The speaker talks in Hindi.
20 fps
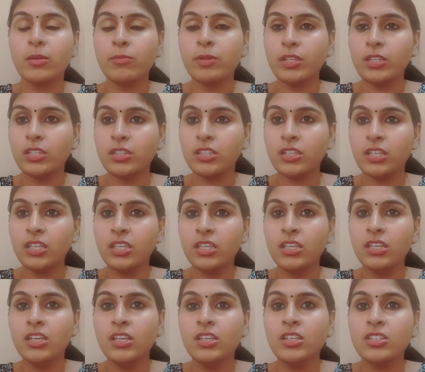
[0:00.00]
तबीयत इतनी
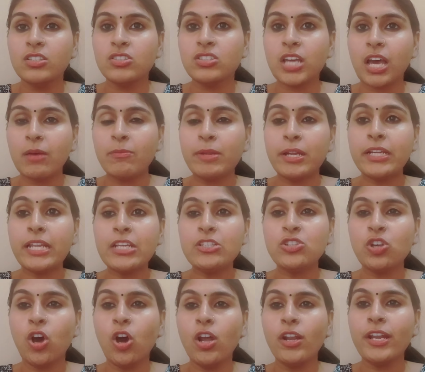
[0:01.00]
जा बेटा
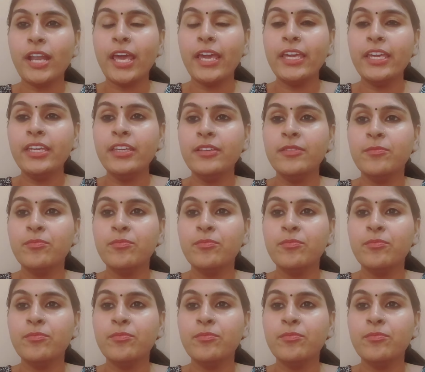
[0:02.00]
शोर नहीं